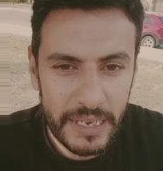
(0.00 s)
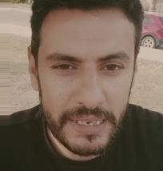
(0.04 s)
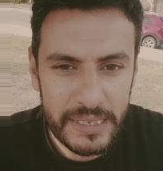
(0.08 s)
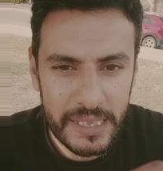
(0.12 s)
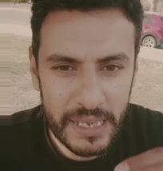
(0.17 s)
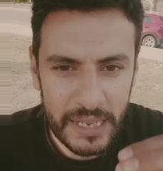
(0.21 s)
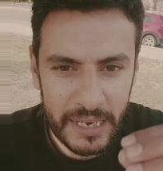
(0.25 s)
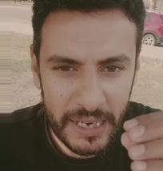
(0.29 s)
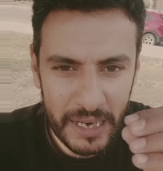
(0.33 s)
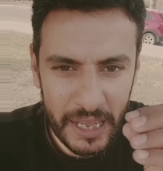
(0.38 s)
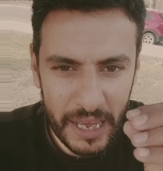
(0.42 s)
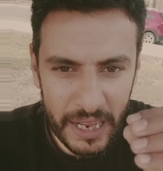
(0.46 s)

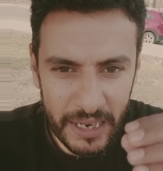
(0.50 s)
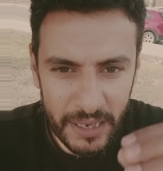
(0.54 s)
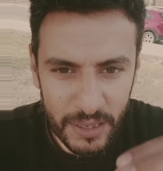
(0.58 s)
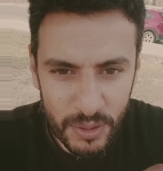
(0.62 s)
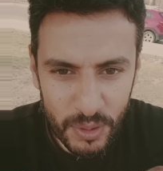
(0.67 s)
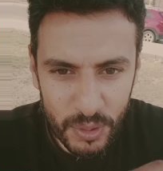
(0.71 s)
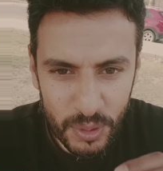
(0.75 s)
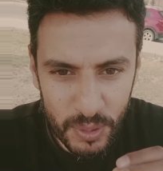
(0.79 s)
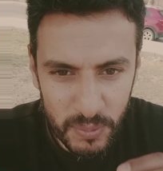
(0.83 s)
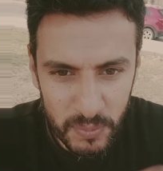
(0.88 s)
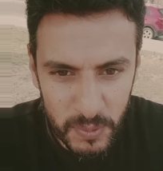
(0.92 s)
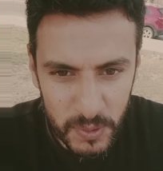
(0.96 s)
اذا
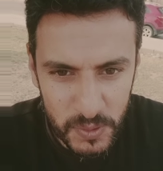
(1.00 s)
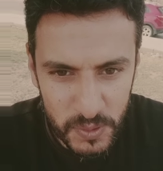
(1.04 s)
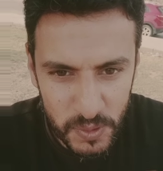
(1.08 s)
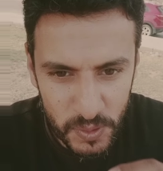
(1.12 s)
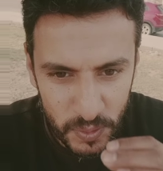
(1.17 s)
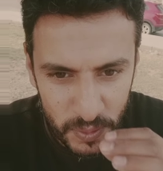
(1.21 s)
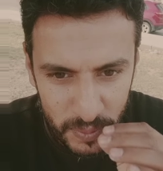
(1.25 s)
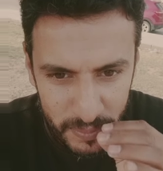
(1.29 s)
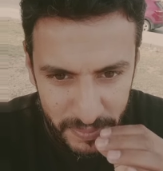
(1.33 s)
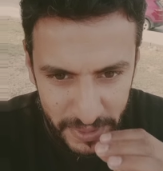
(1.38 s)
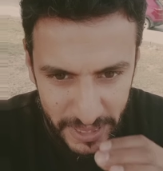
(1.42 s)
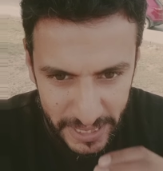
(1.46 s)

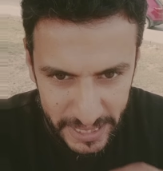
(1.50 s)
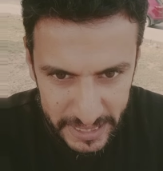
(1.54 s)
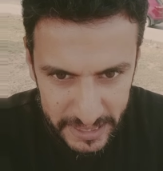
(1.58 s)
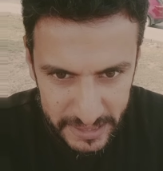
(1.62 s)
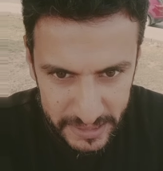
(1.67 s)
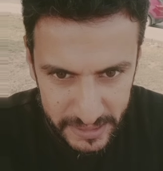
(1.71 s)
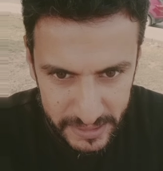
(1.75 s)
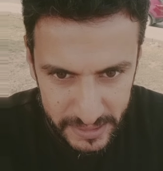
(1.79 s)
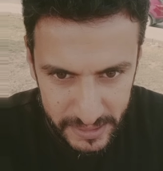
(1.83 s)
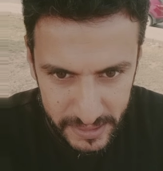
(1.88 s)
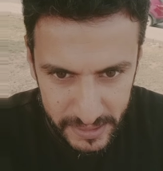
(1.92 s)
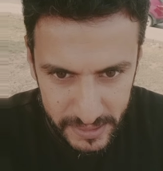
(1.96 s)
الكروموسوم
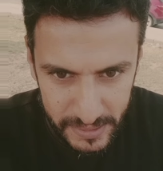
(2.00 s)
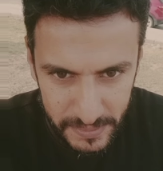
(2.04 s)
اكس